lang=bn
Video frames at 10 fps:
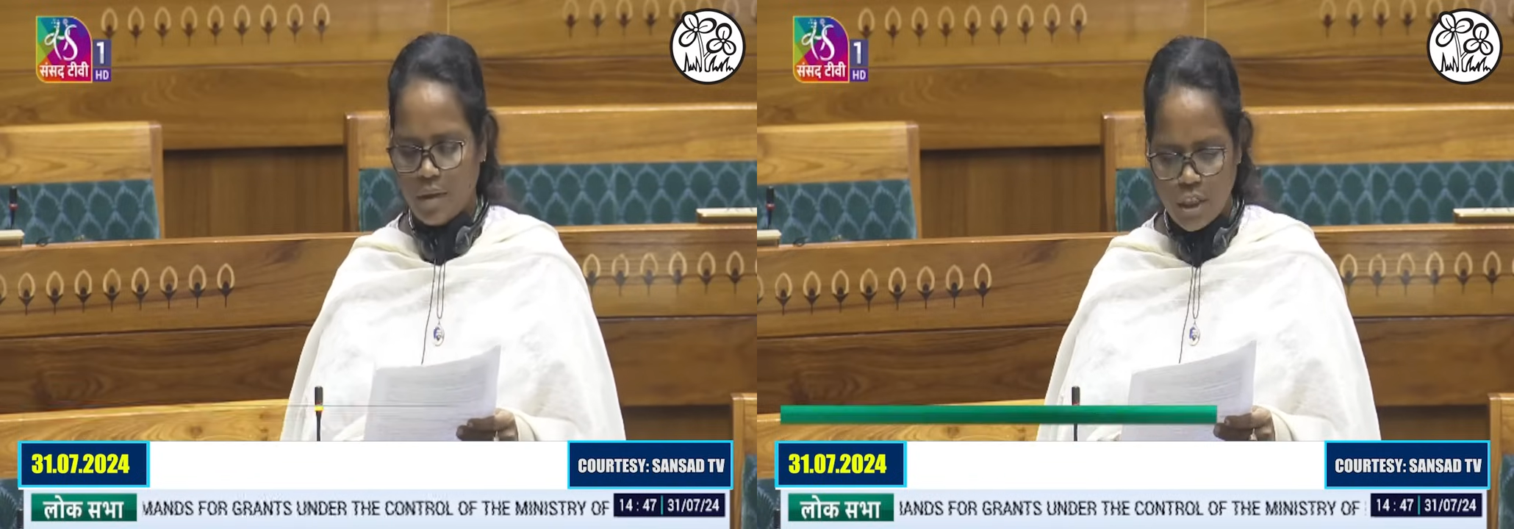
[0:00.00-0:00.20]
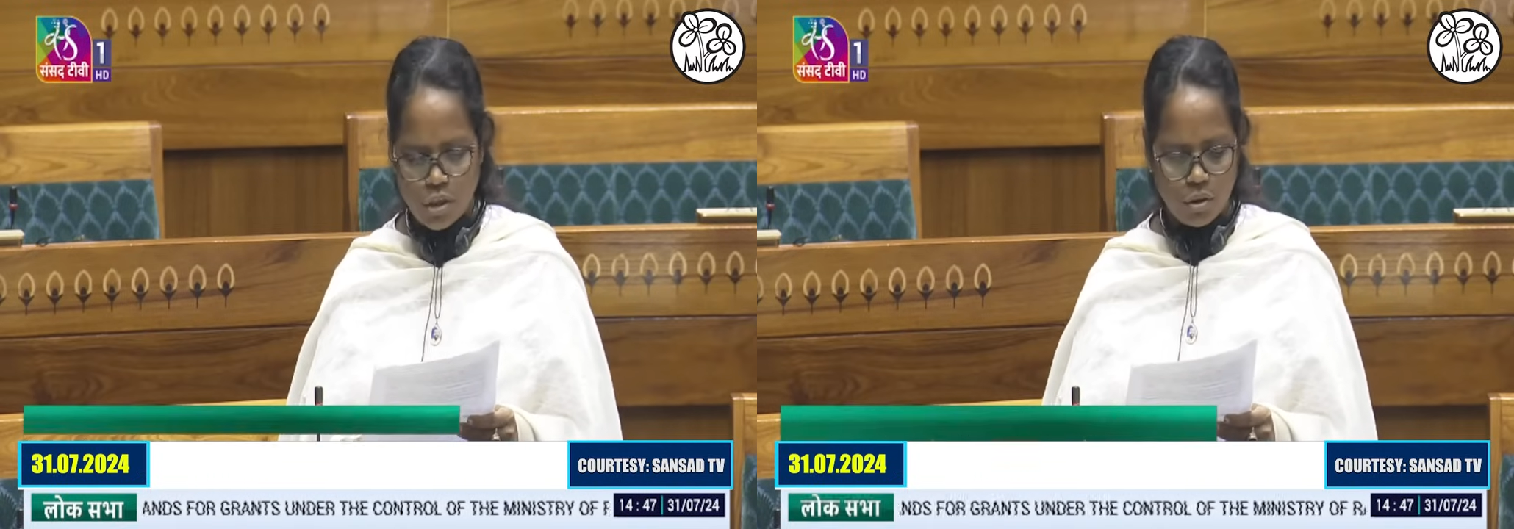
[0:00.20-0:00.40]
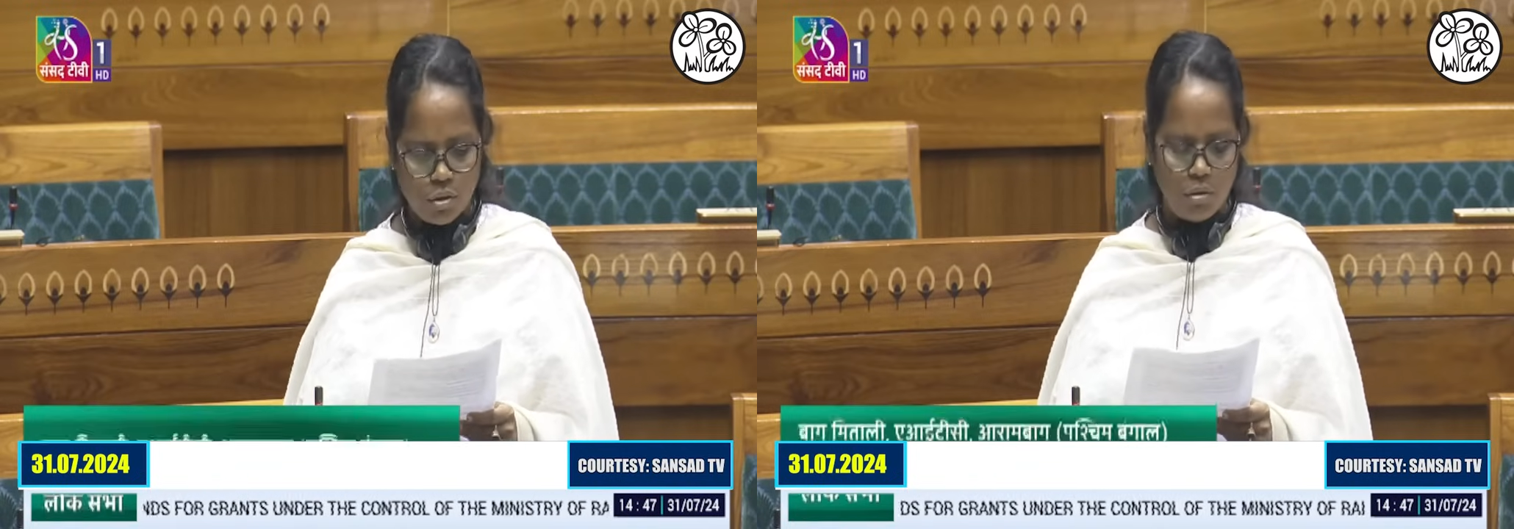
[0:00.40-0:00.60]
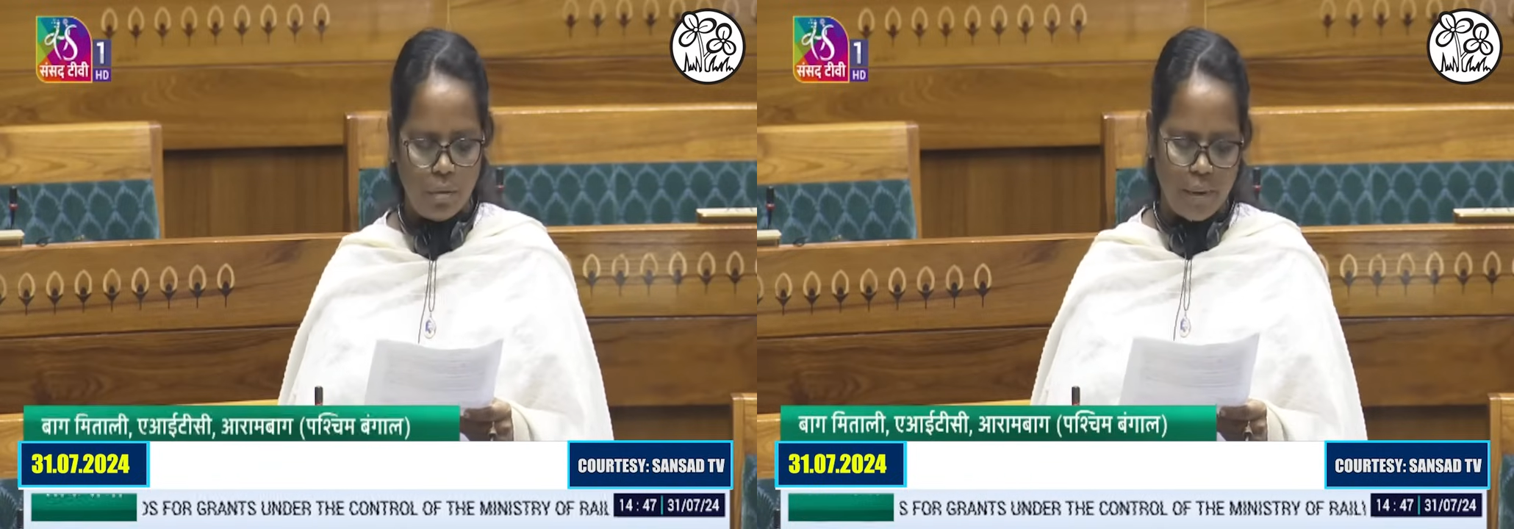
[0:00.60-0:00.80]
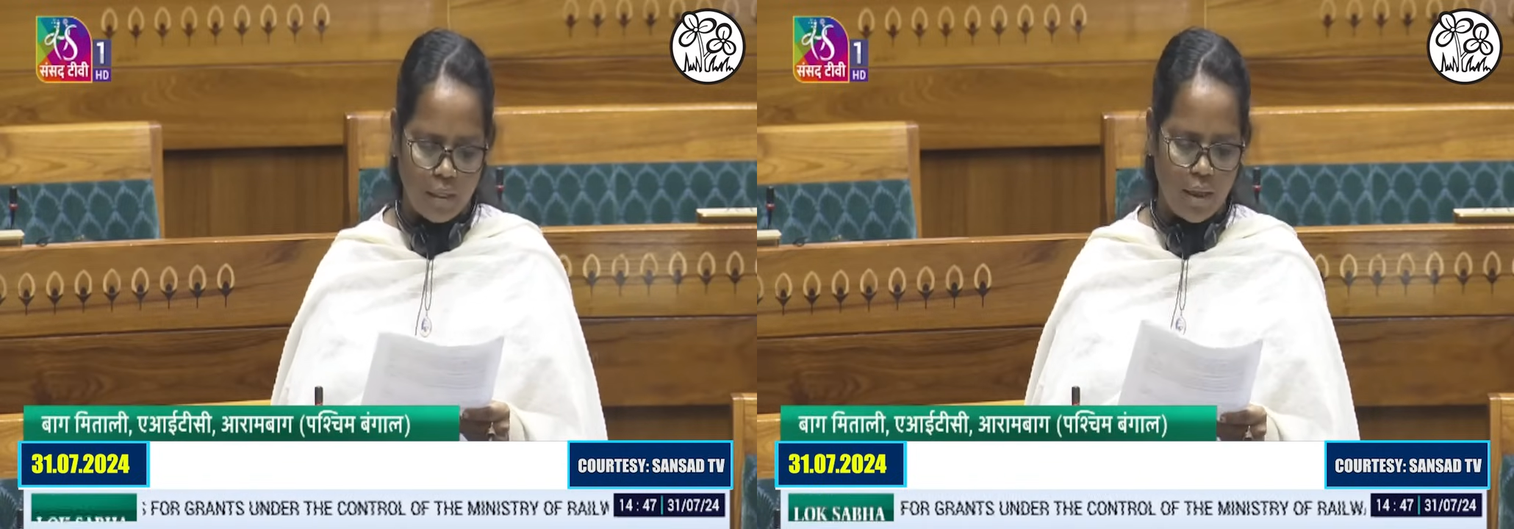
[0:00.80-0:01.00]
ঈশ্বরচন্দ্র
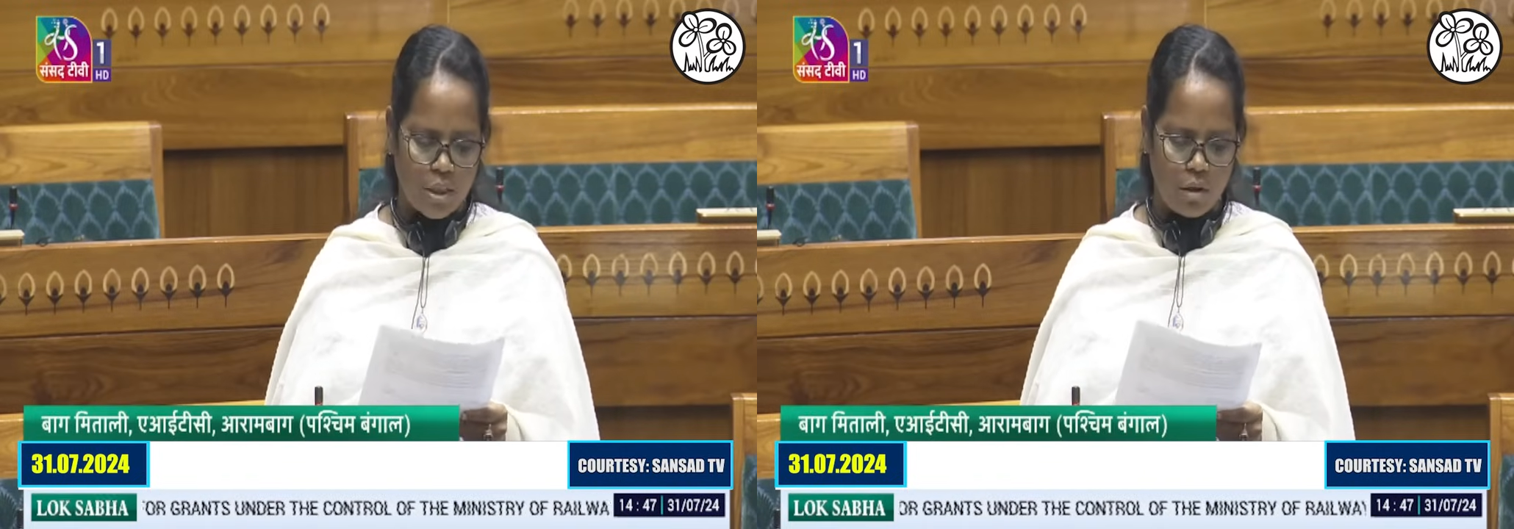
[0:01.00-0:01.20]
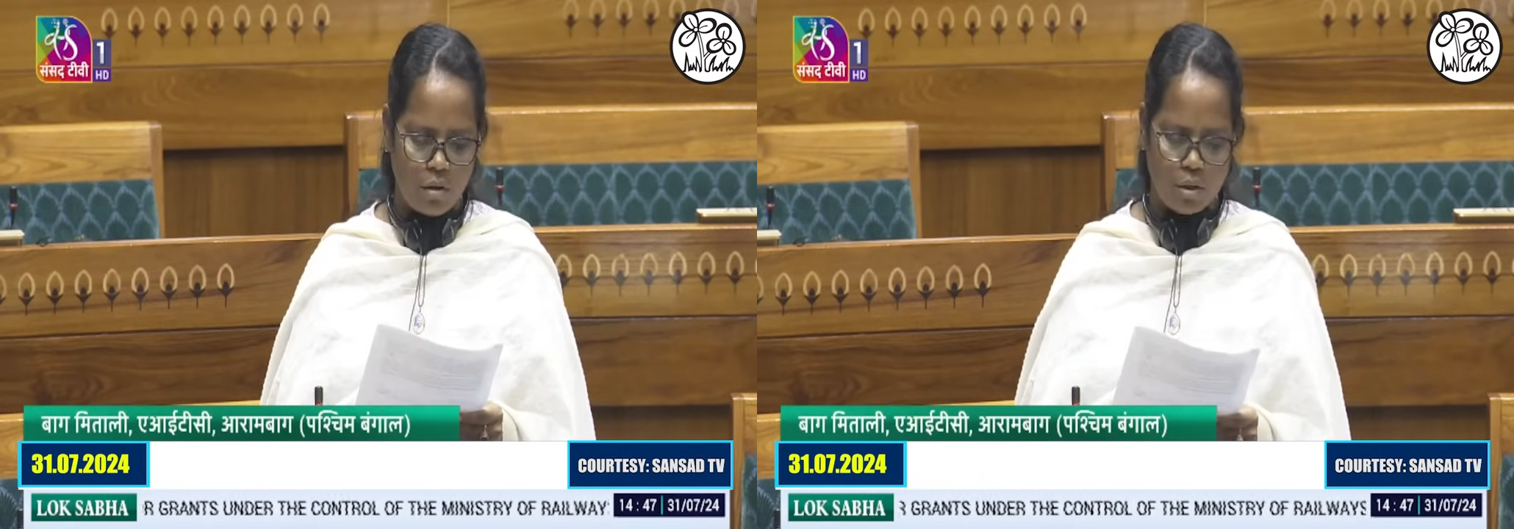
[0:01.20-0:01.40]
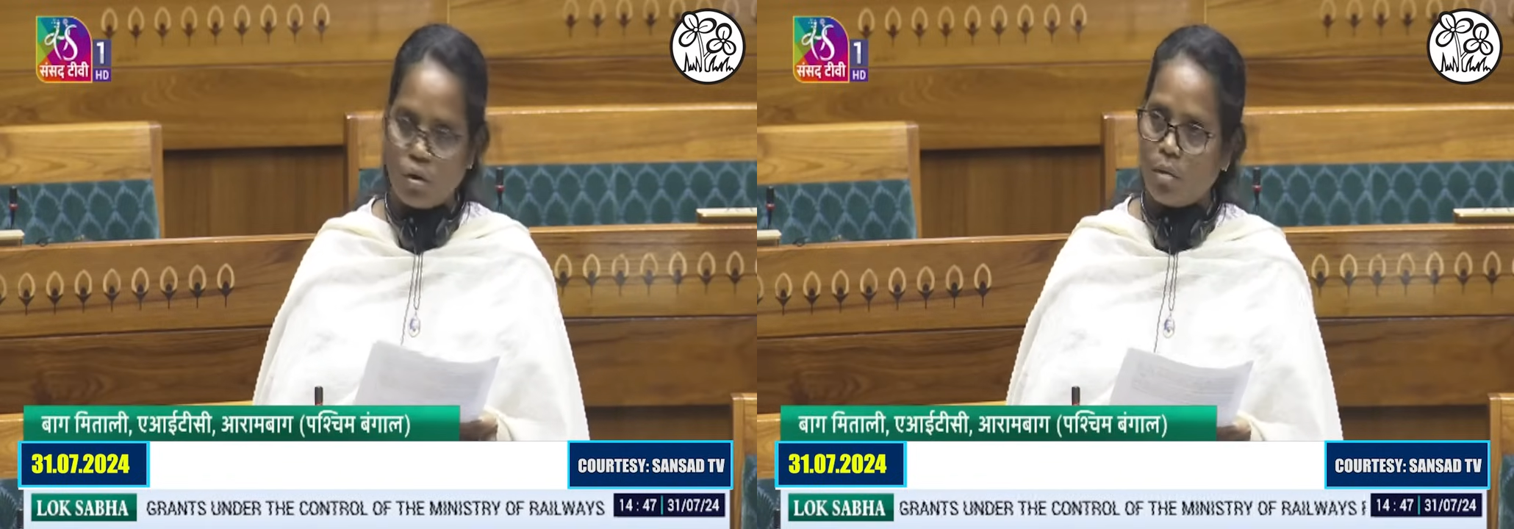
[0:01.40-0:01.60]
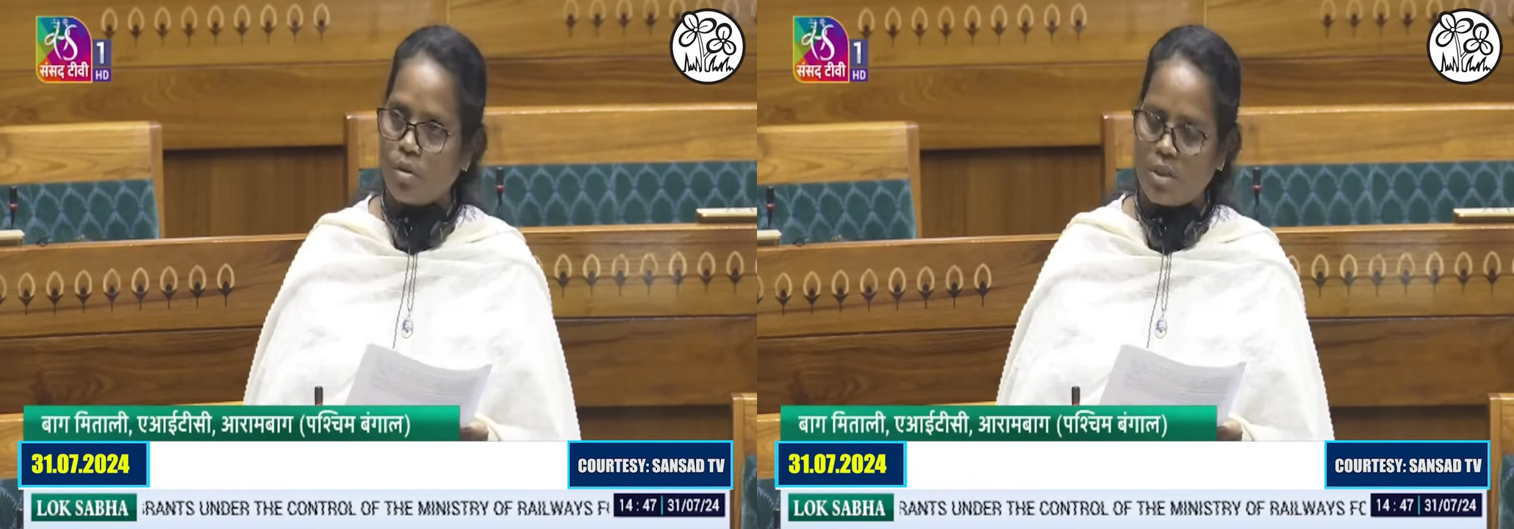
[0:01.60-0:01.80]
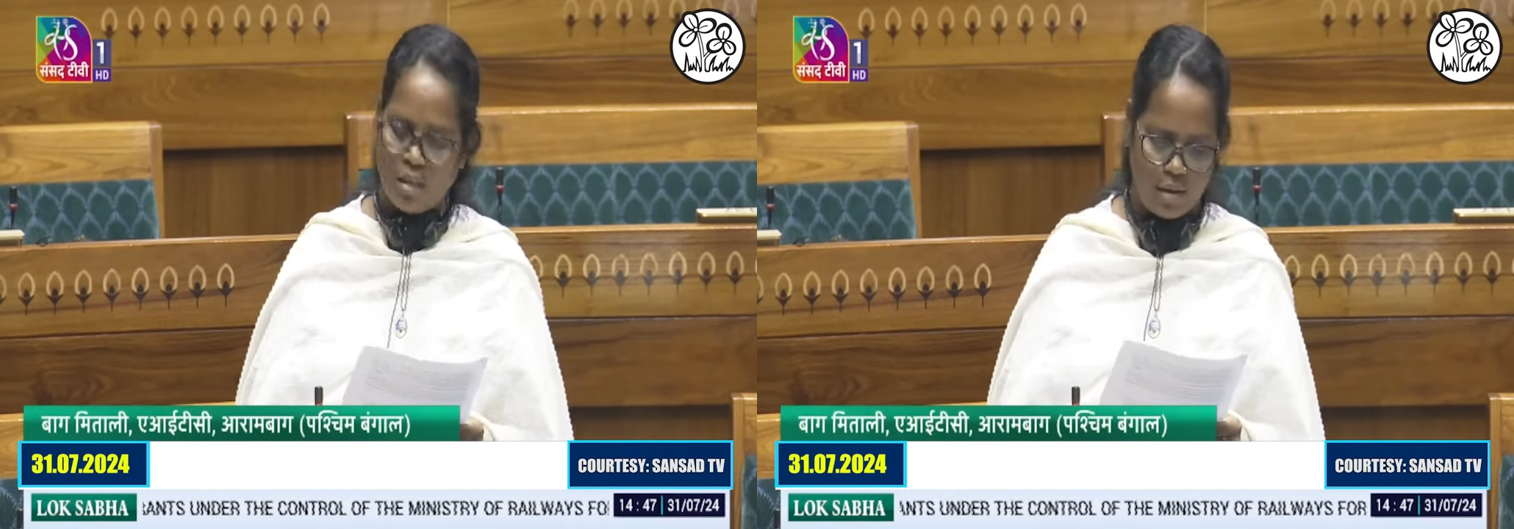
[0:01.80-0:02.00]
বিদ্যাসাগরের
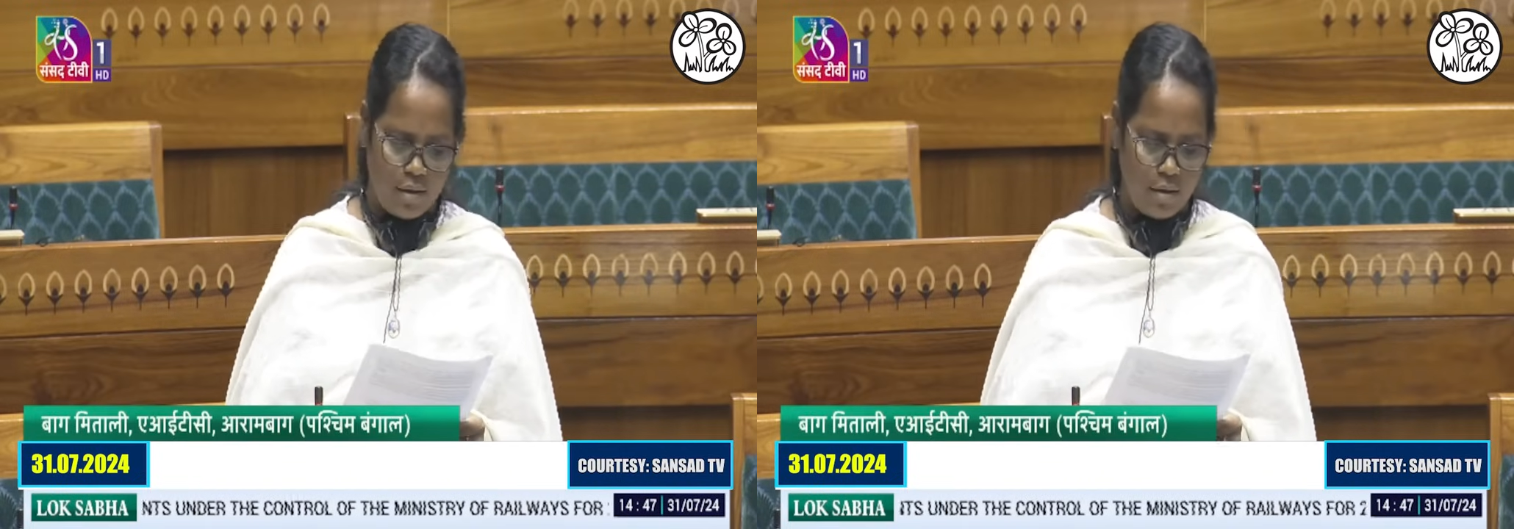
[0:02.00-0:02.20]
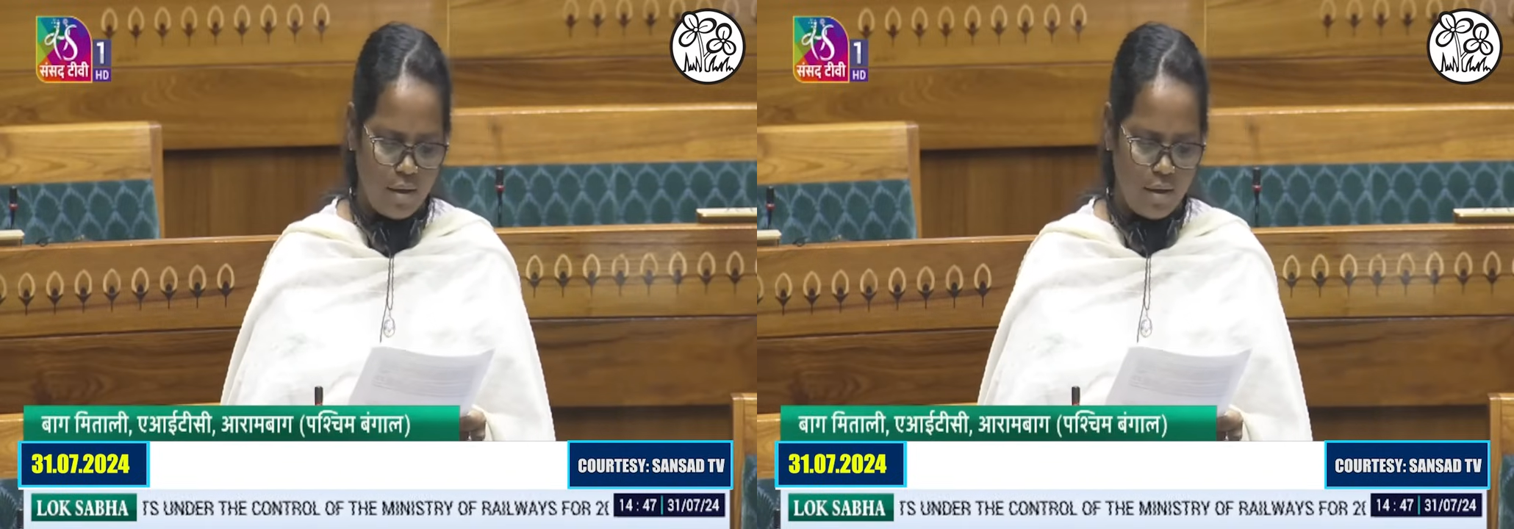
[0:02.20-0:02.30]
জন্মস্থান